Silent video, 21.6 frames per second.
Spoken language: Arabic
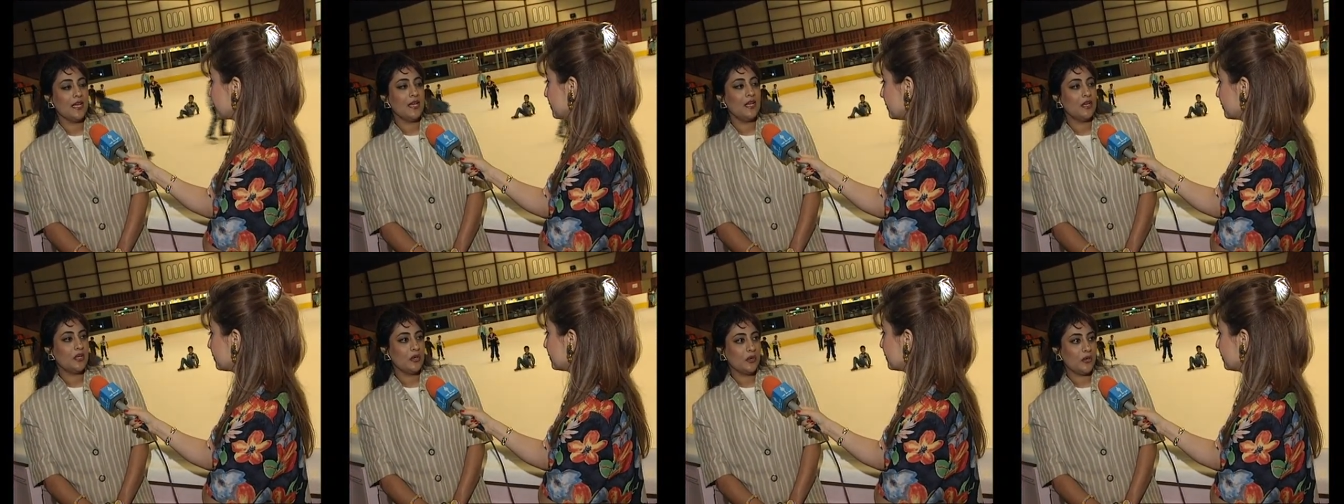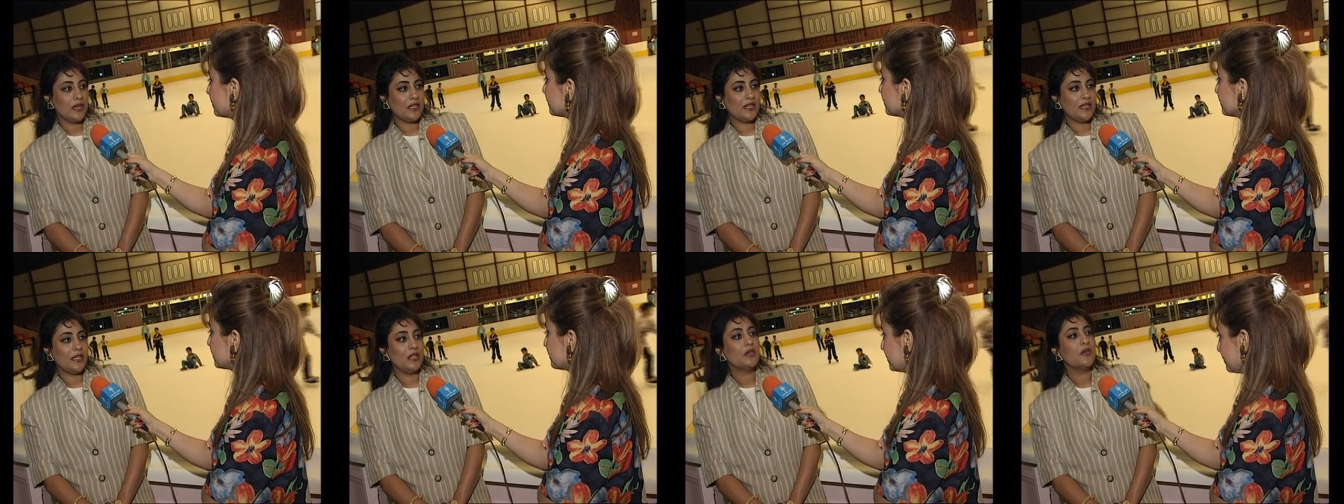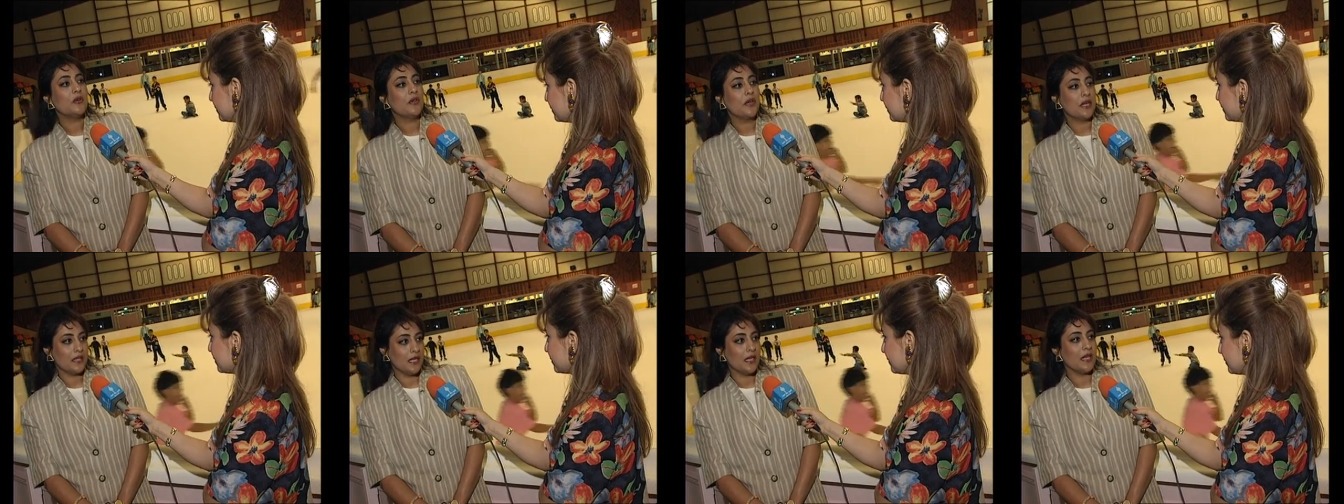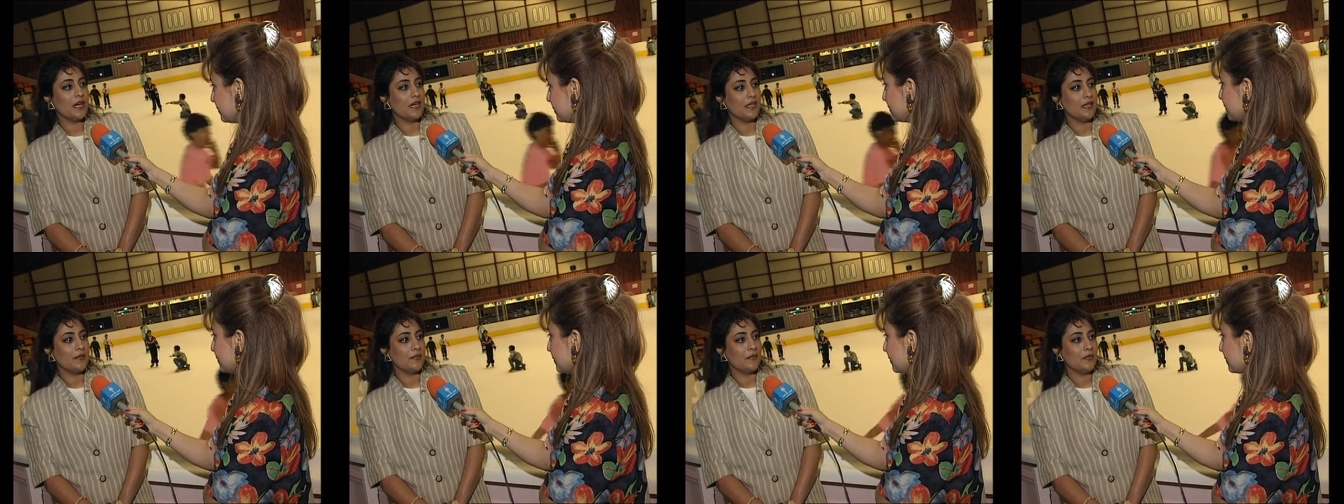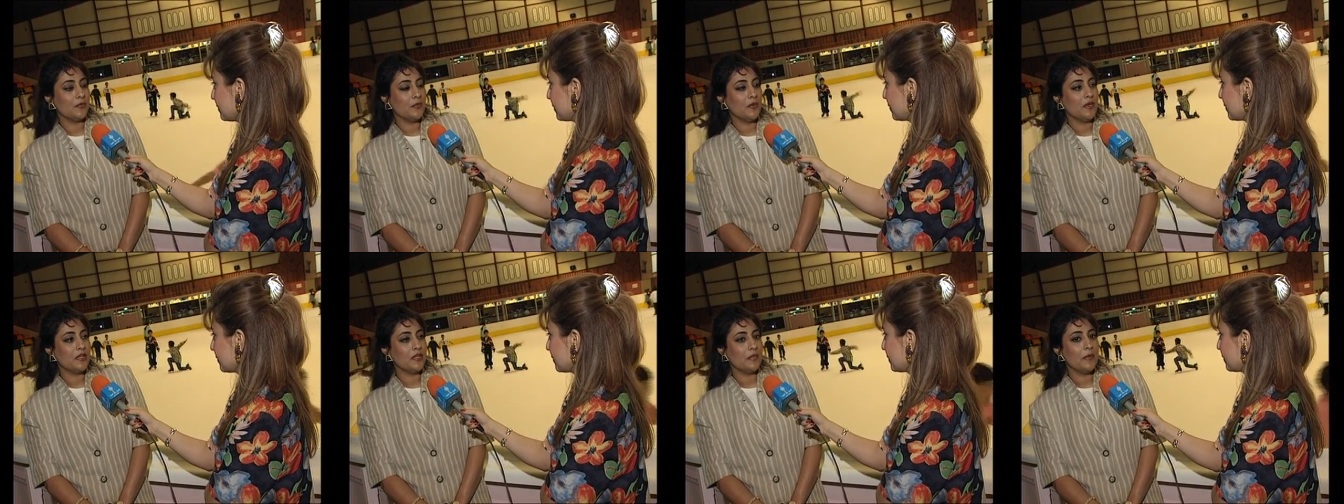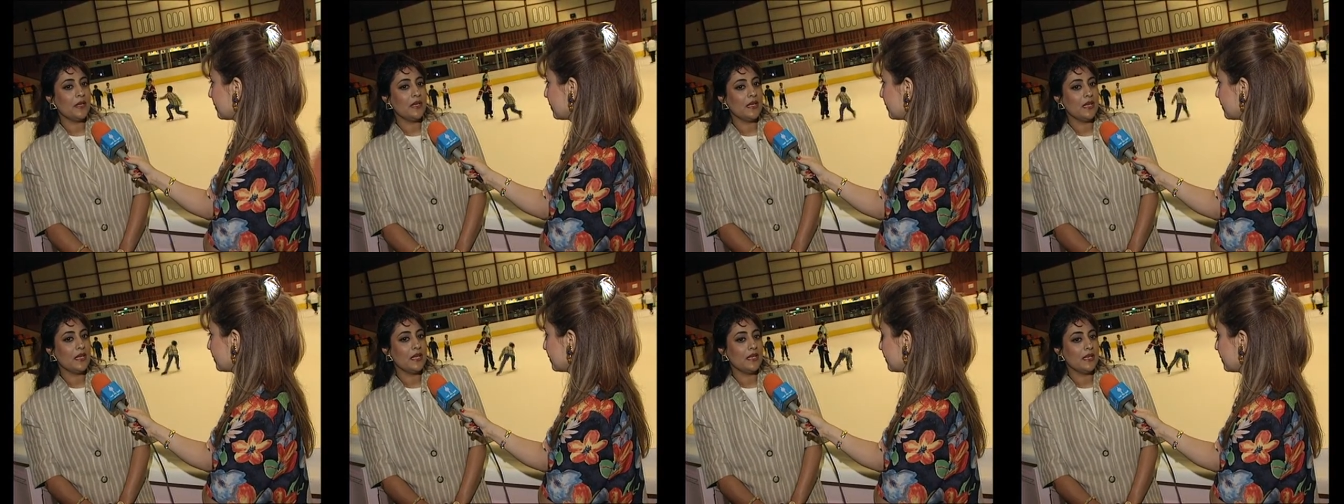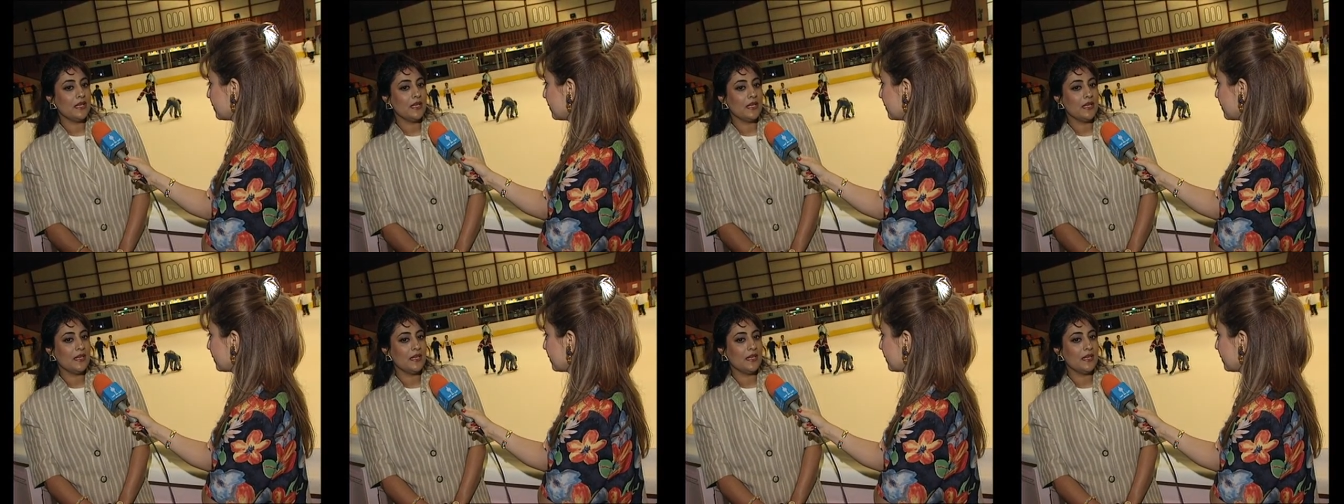الكويتي لكرة القدم وأتمنى أن